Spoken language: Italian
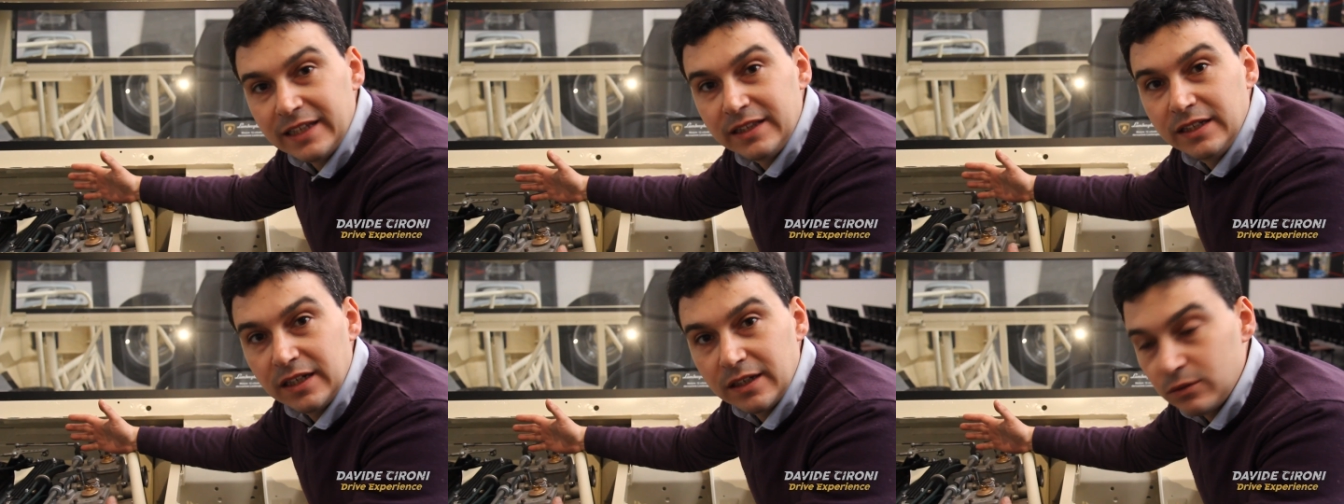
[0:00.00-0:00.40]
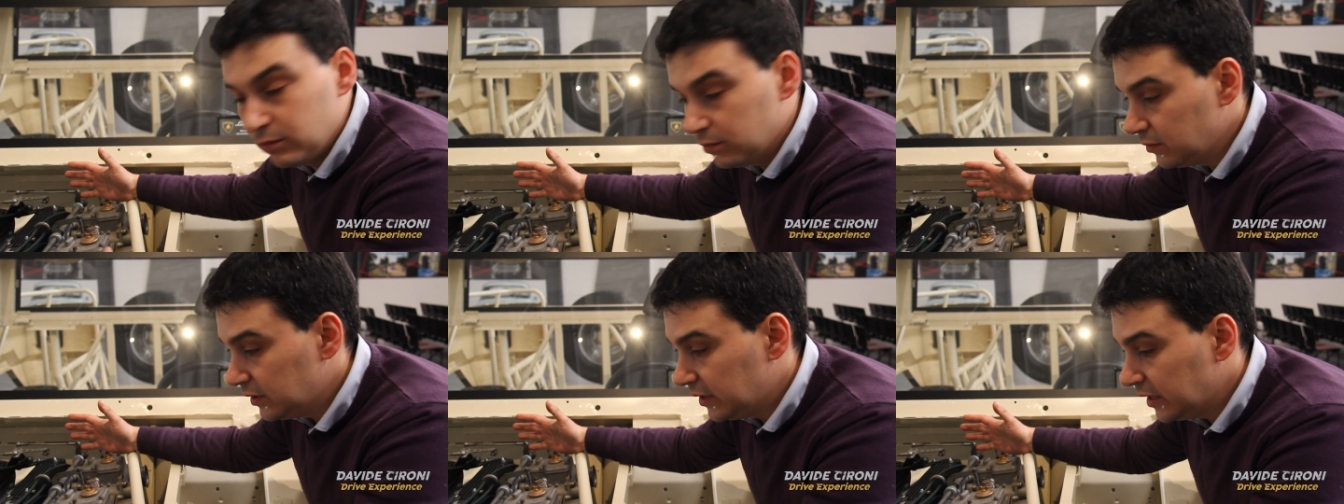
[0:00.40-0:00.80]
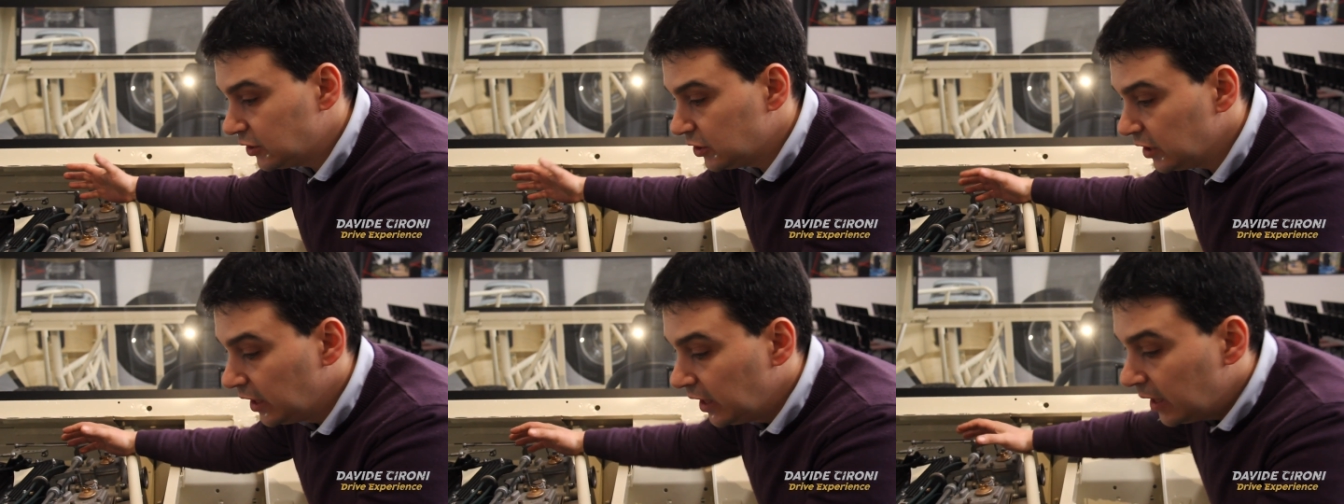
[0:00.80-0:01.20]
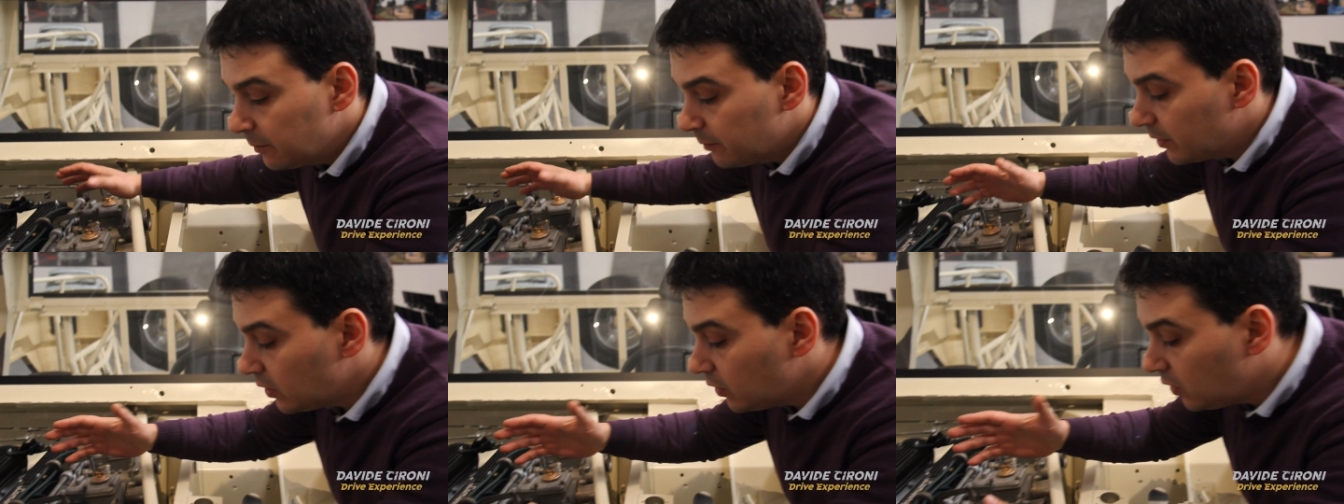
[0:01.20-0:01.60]
è della Countach,
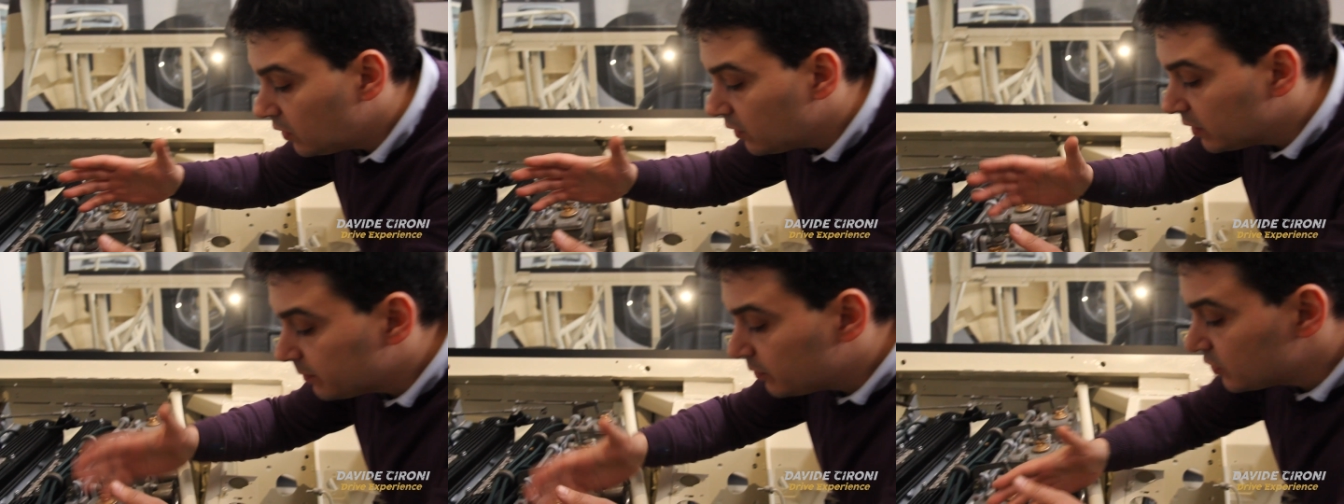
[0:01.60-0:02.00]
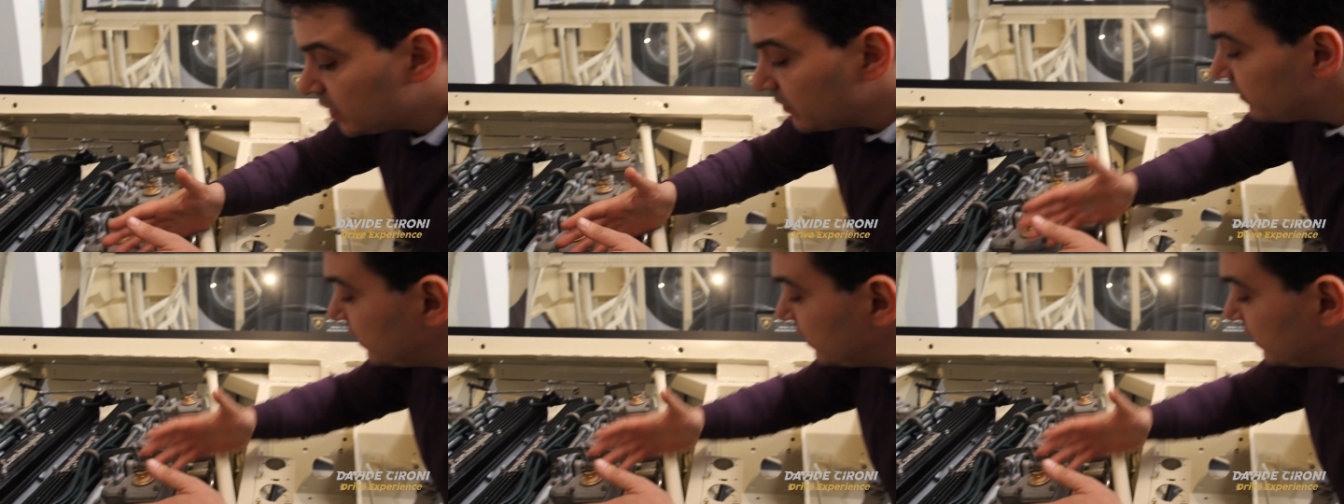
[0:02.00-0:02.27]
però eh, possiamo